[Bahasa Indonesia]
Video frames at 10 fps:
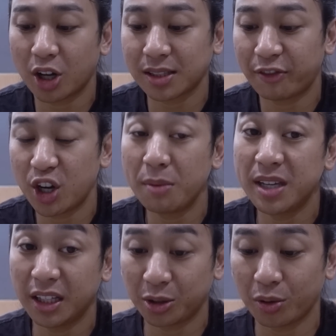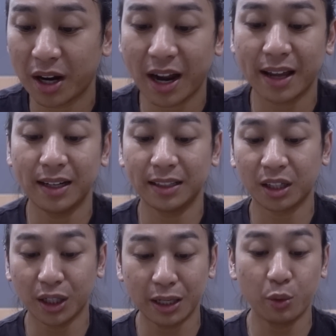konsep video begitu Karena I
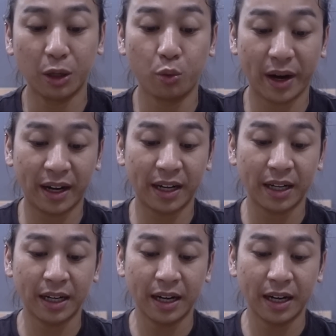literally will wear